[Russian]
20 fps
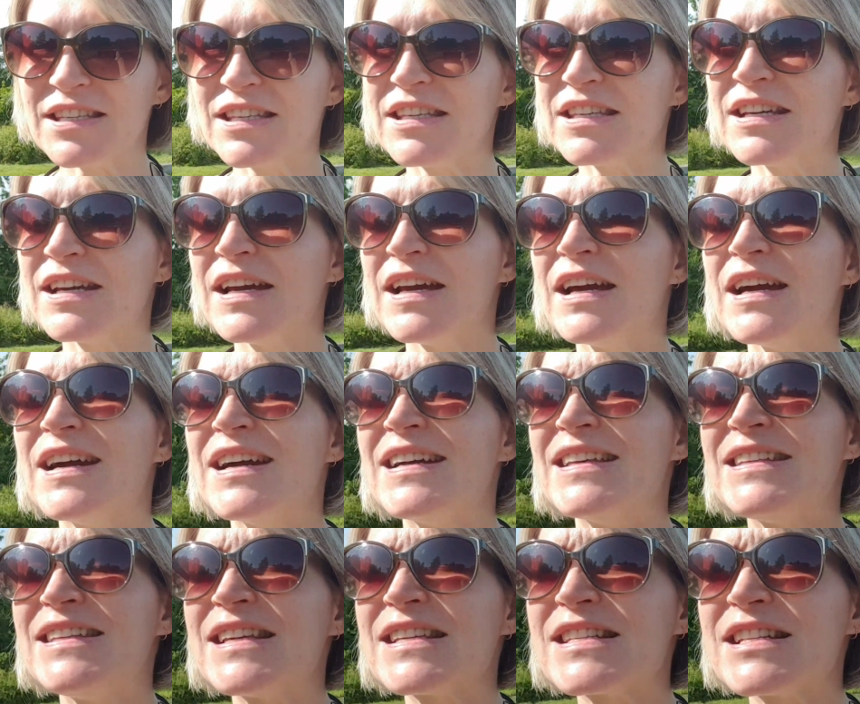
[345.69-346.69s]
И
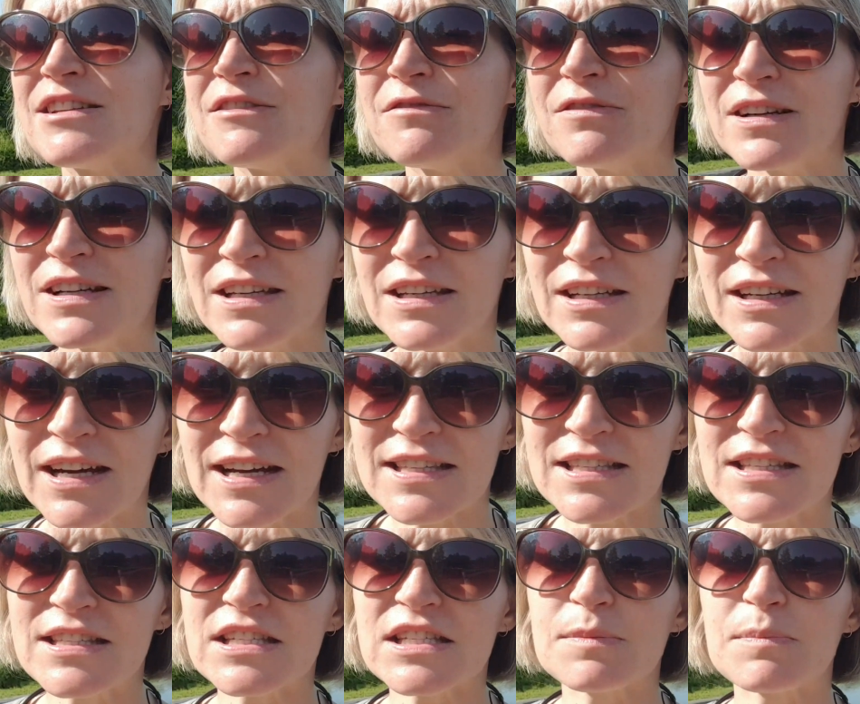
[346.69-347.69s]
если вы
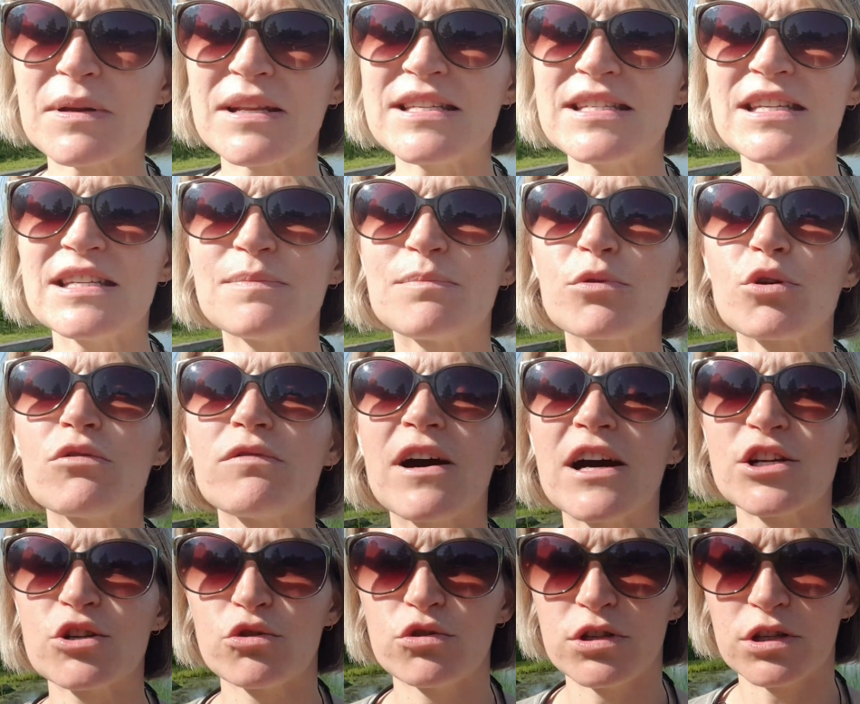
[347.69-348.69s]
хотите спросить про
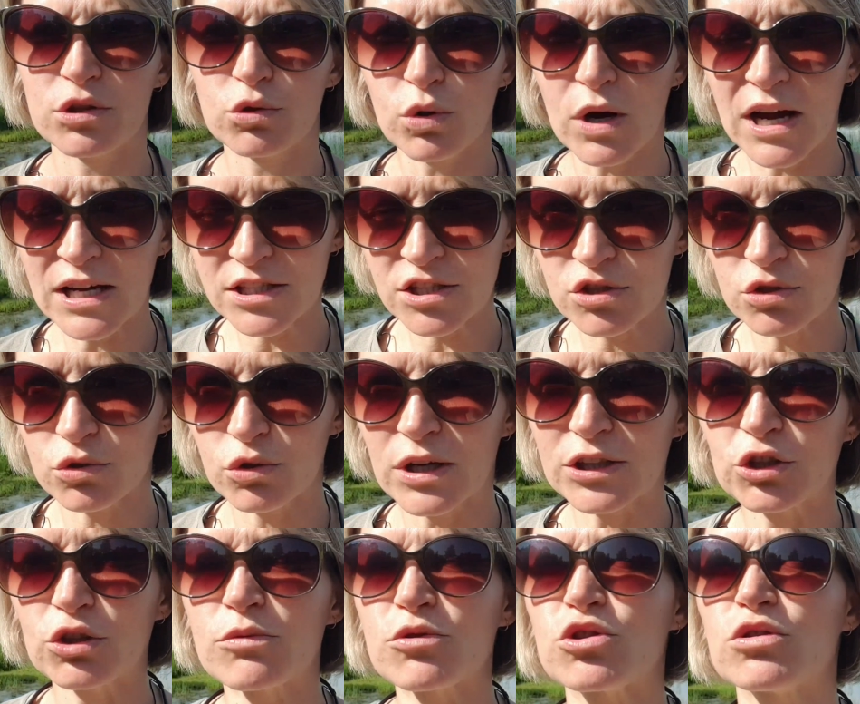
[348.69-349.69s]
вашу ситуацию, о
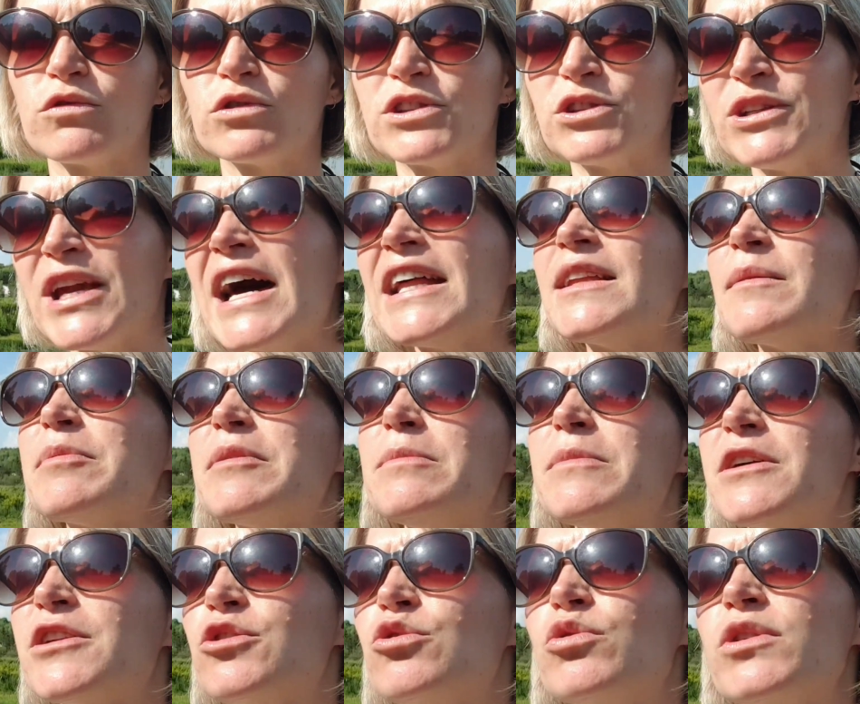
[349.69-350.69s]
том, что вот я,
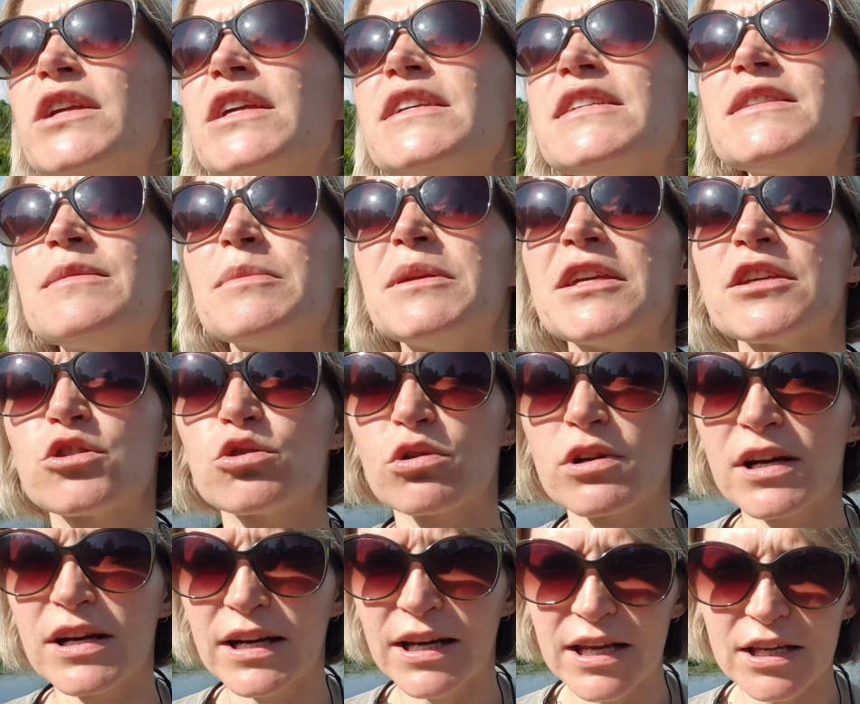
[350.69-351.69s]
например, юрист, мне
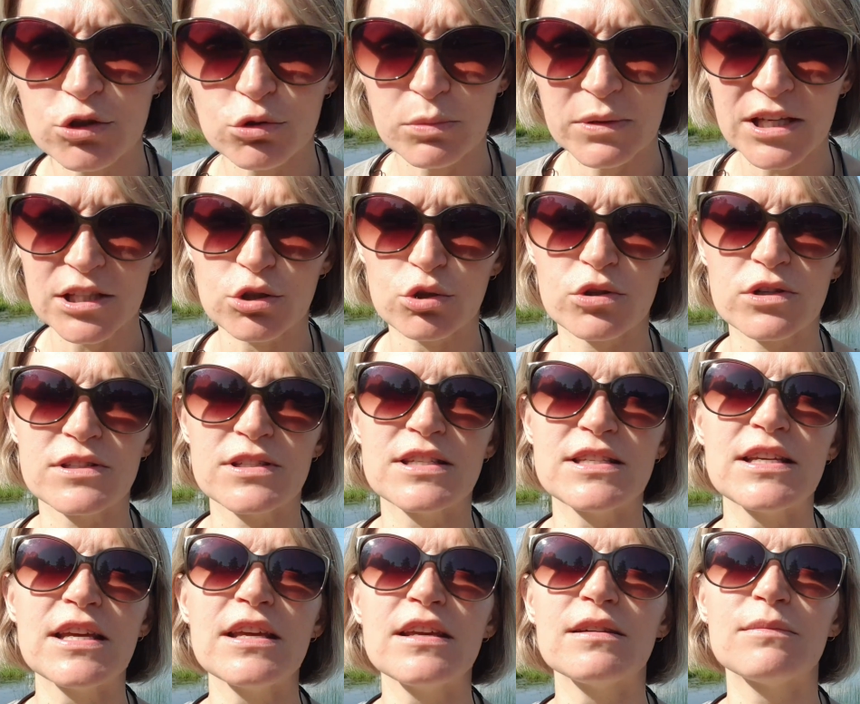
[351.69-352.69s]
40 лет, у меня трое
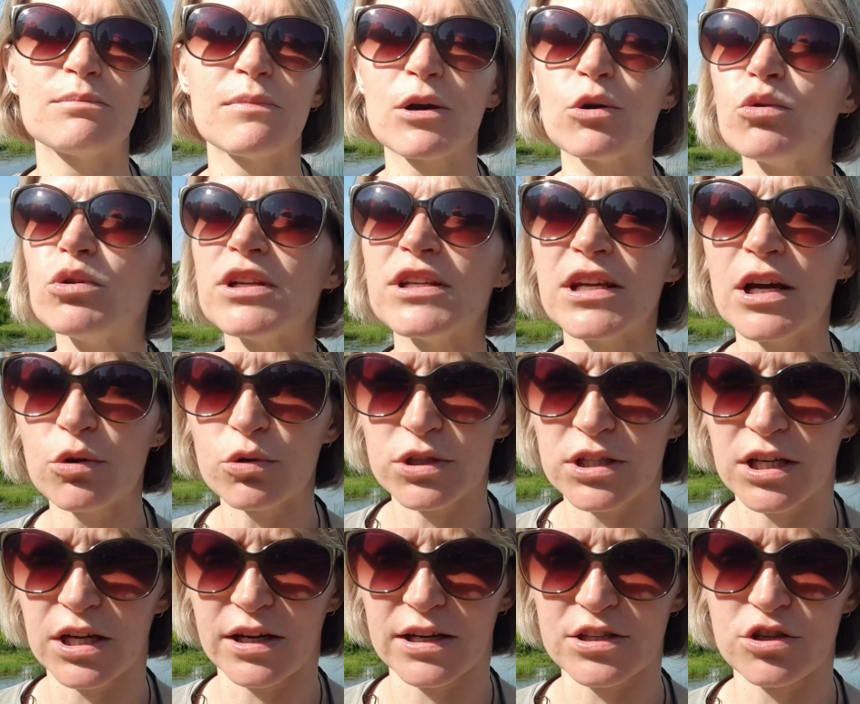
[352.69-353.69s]
детей, могу ли я
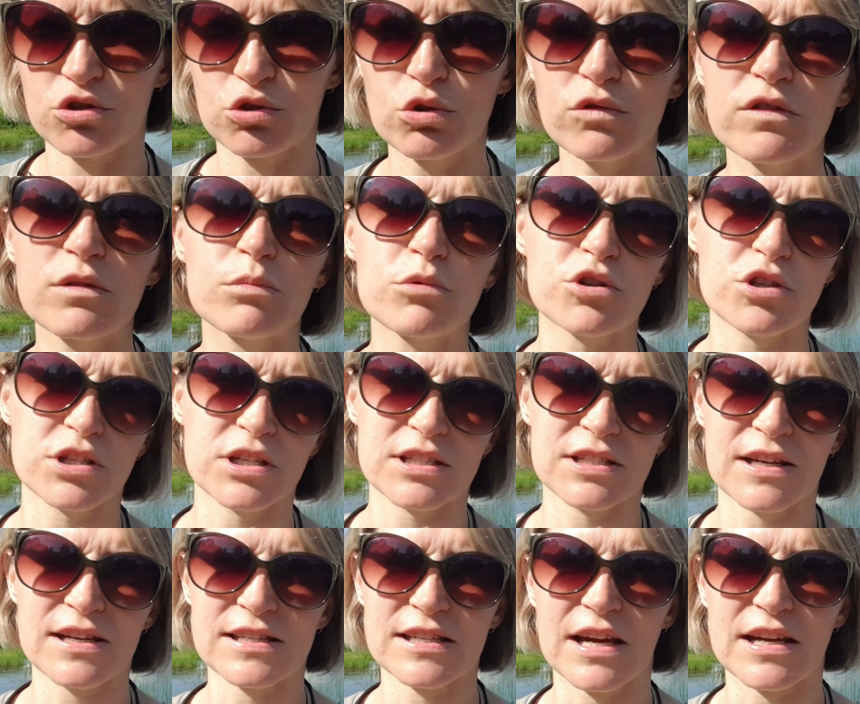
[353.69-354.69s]
уехать, что вы можете
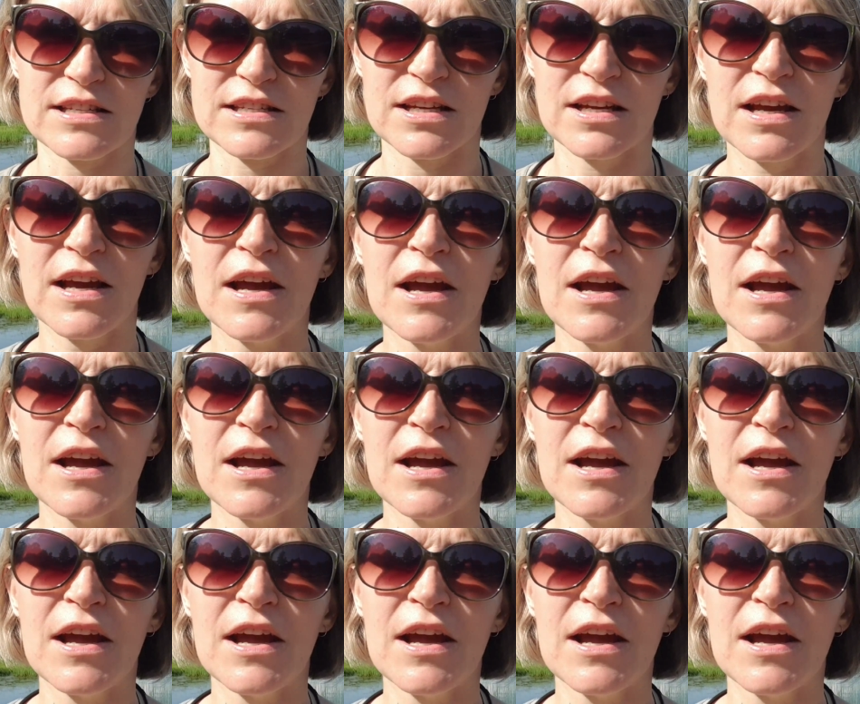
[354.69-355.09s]
сказать?